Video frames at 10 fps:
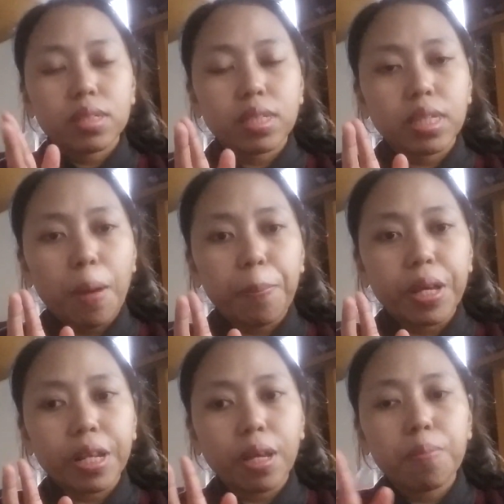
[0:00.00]
setiap
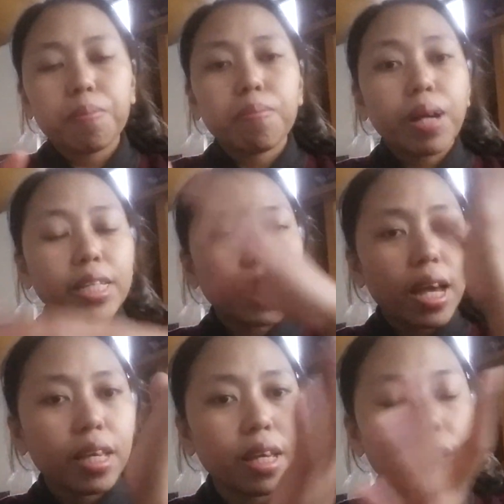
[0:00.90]
kirim
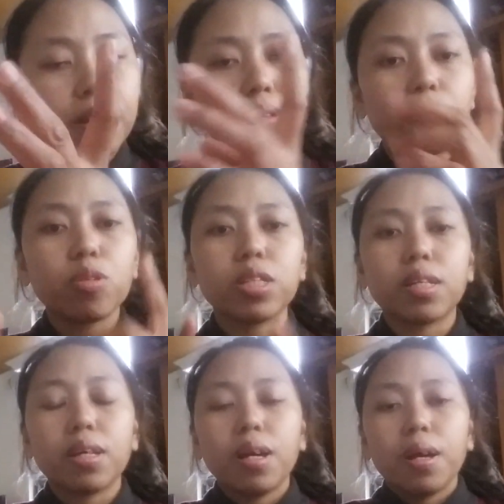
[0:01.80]
kacain, terus
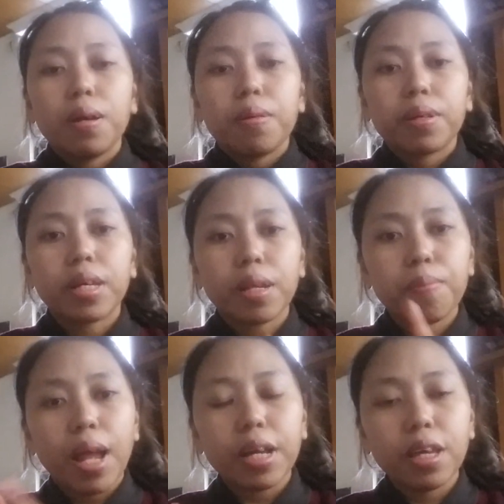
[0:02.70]

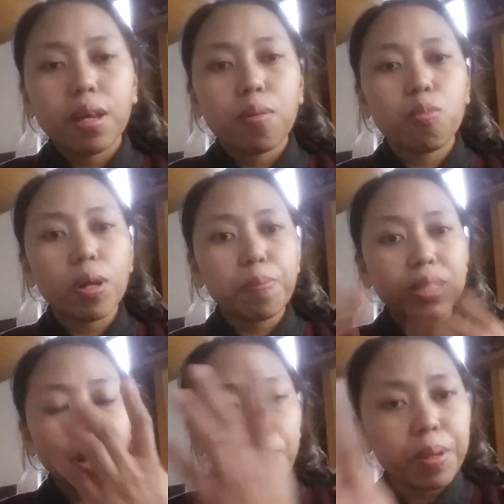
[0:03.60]
kirim lagi buat
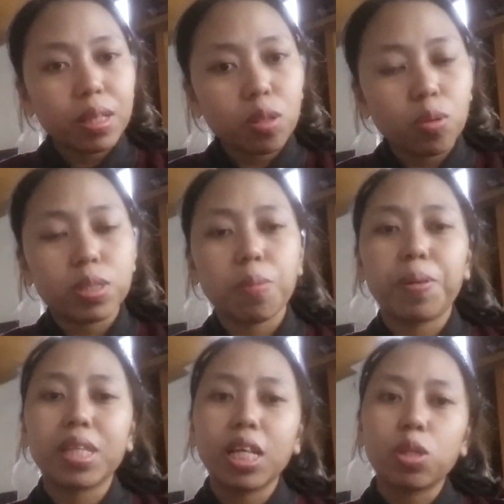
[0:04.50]
pasang pintu
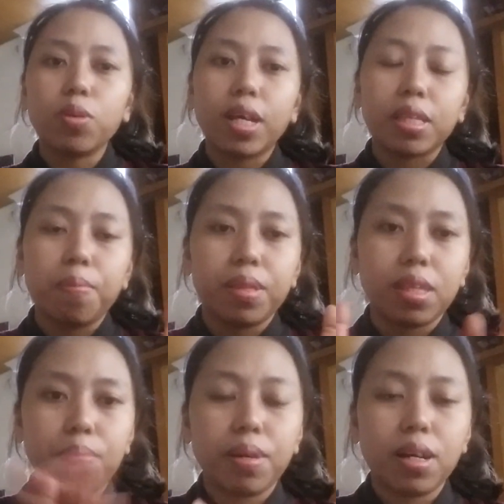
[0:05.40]
seperti itu ya
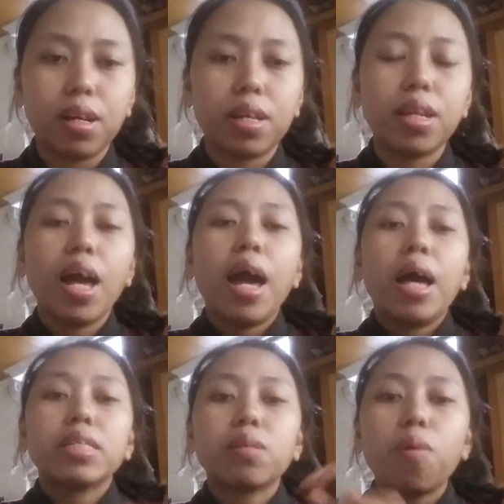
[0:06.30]
teman-teman
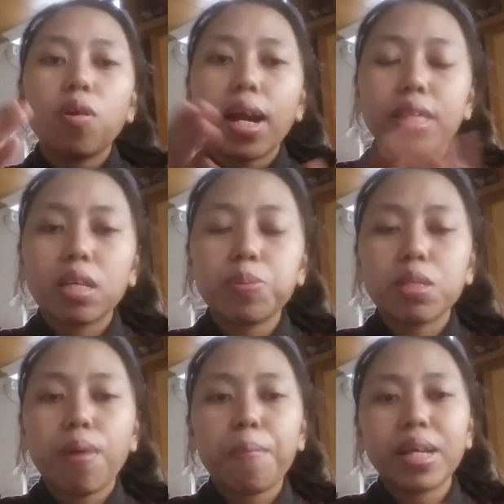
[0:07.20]
semoga
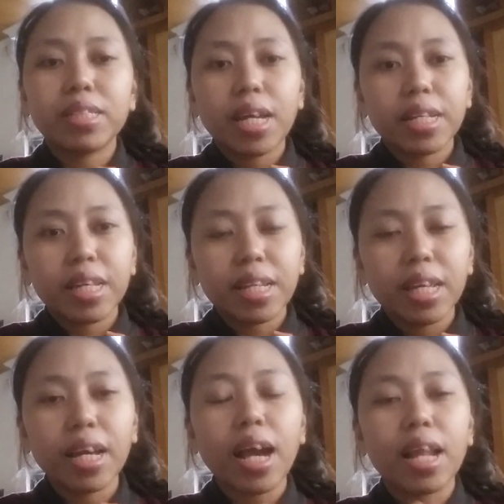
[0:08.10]
tips mamah jad
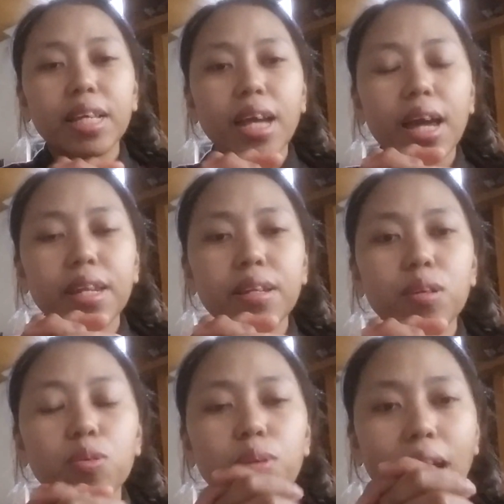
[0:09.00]
ini
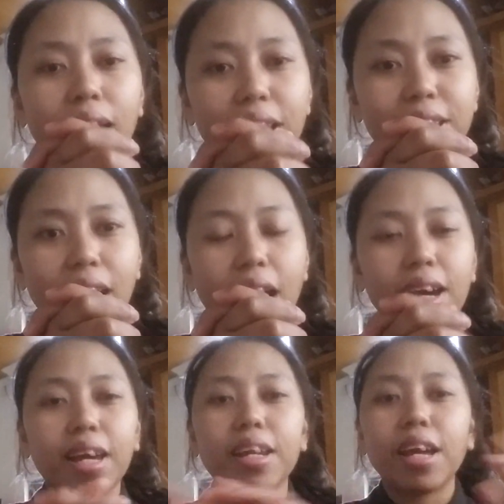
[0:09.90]
kalian gunakan
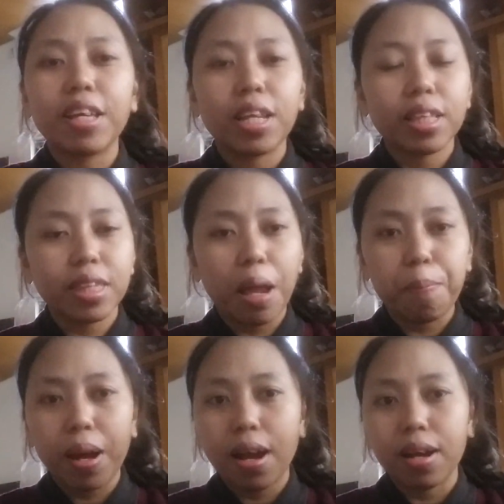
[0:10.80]
ya karena ini
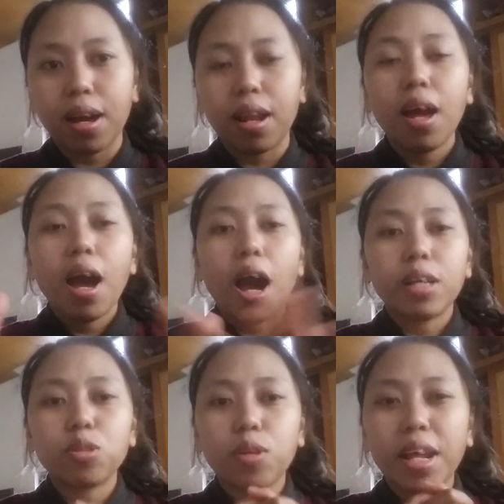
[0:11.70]
tanpa gagal
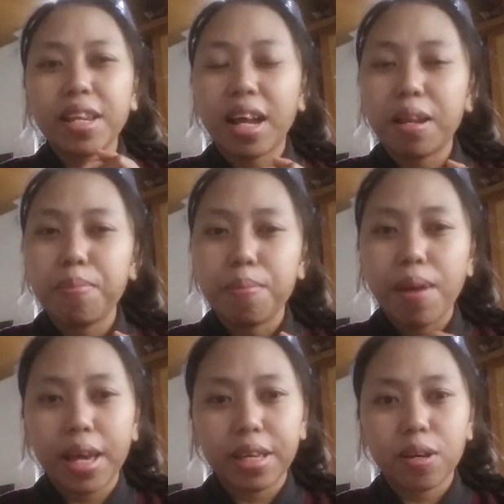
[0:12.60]
anjuran yang lebih
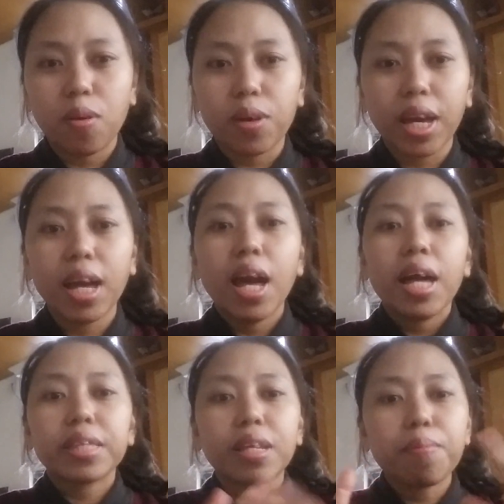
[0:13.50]
baik oke okay?
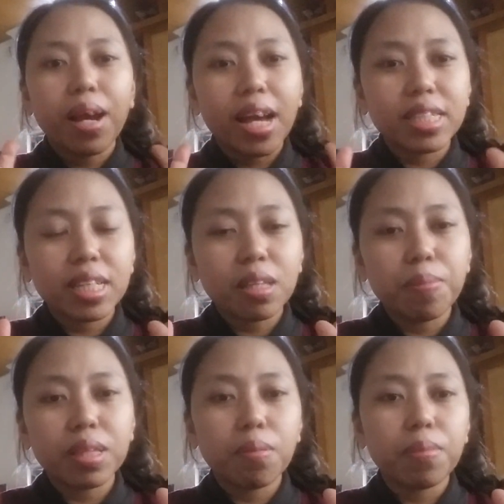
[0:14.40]
terima kasih
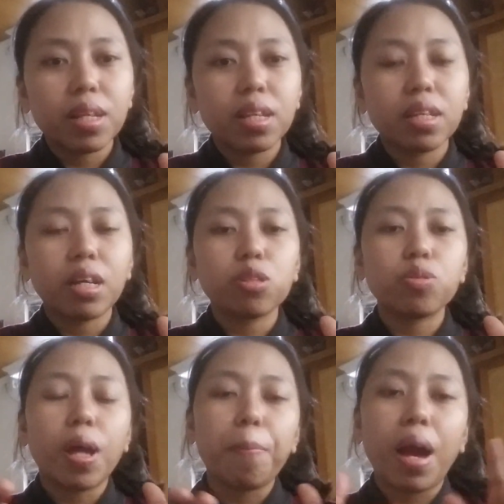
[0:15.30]
teman-teman yang
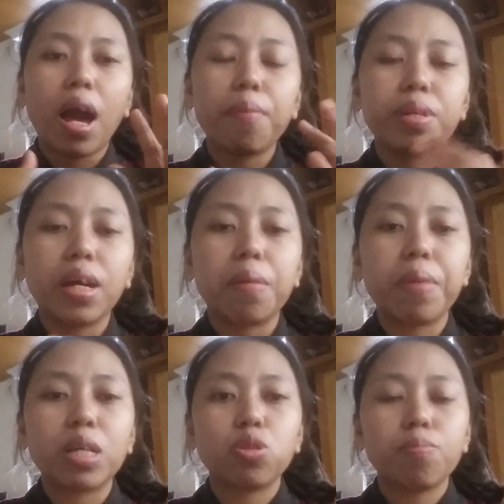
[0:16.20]
sudah paham dengan
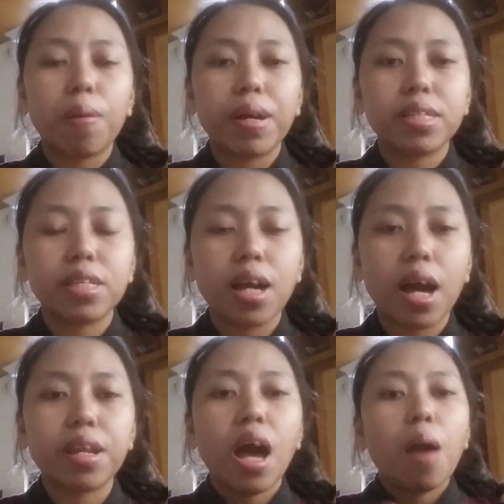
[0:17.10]
maksud mamah
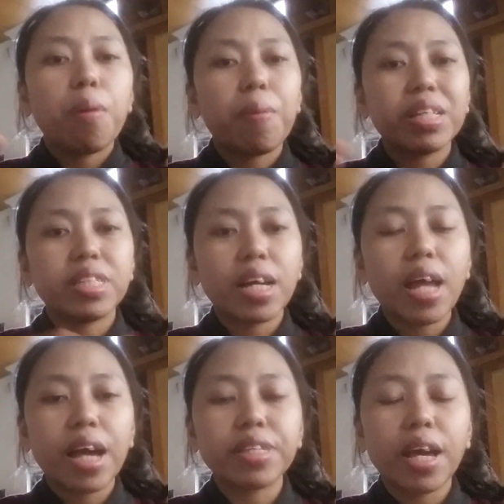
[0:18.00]
jad mamah
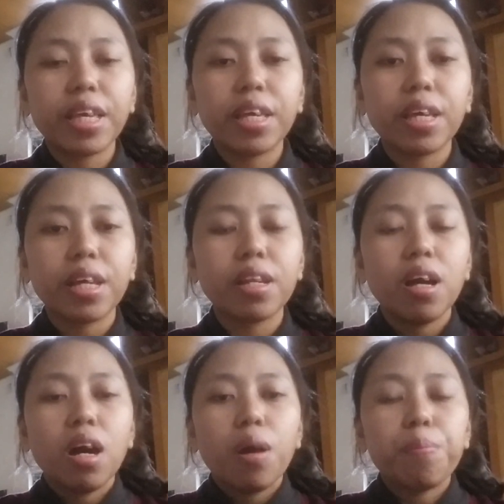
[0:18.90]
jad hanya ingin
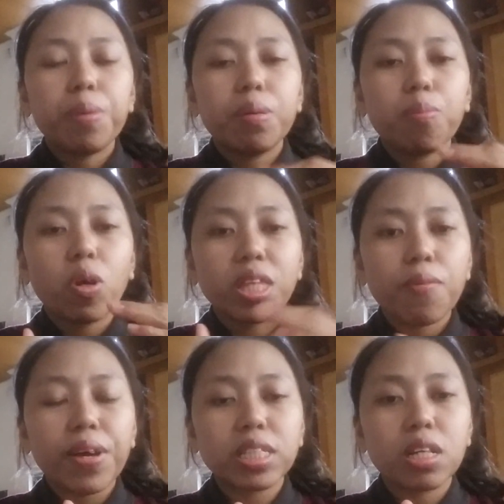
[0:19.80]

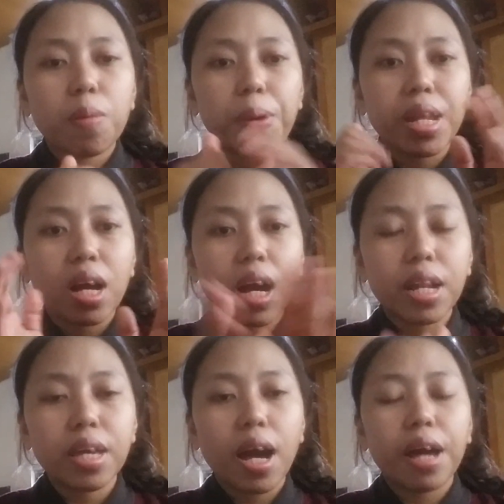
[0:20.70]
memotivasi kepada
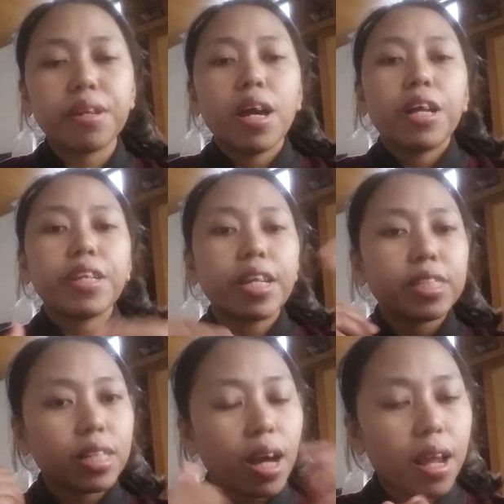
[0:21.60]
kalian
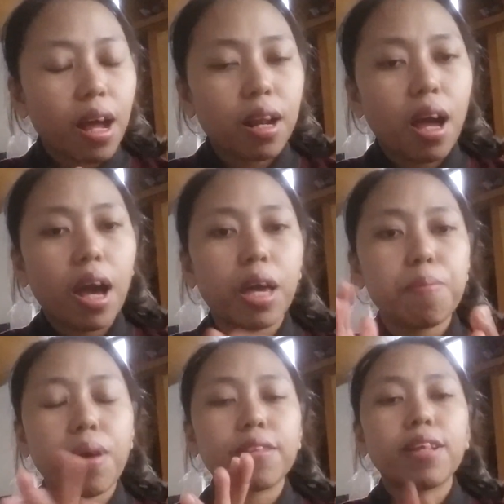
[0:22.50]
dari sekaranglah
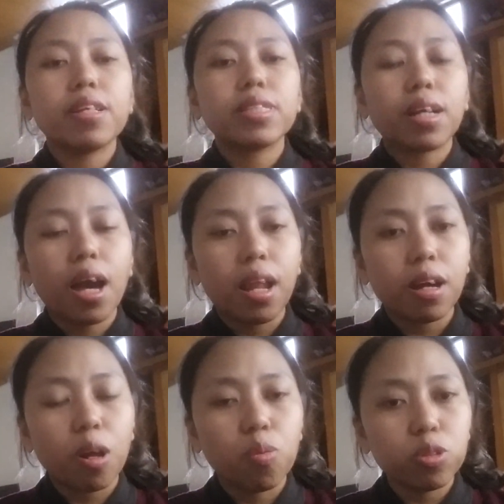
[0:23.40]
hemat dari
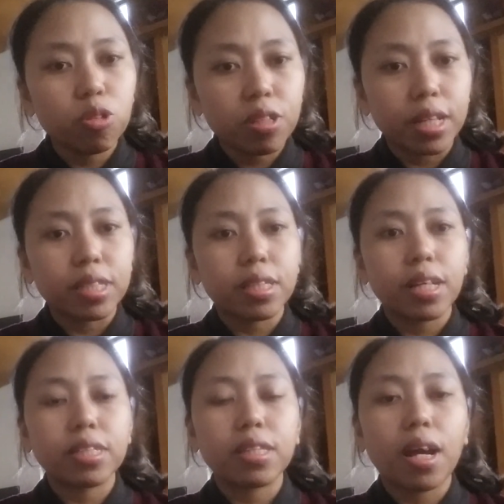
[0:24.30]
sekaranglah wujudkan
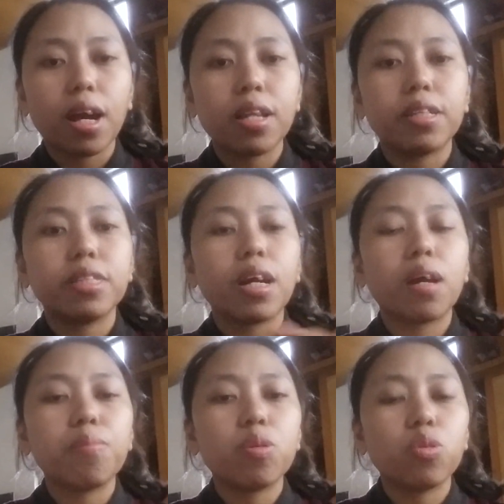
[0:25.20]
cita-cita kalian
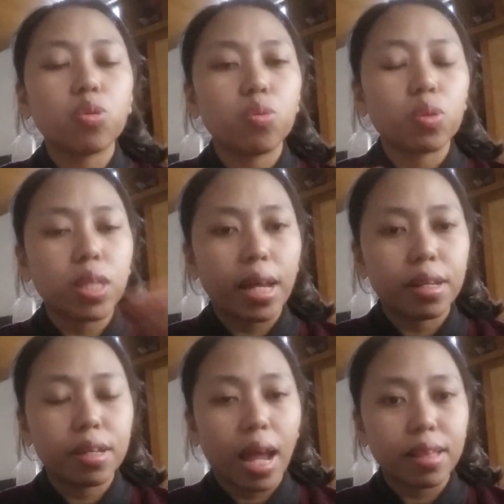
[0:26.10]
jangan menuntut
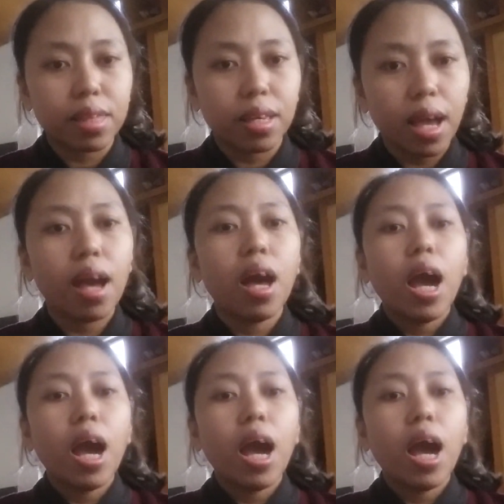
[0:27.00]
nanti ya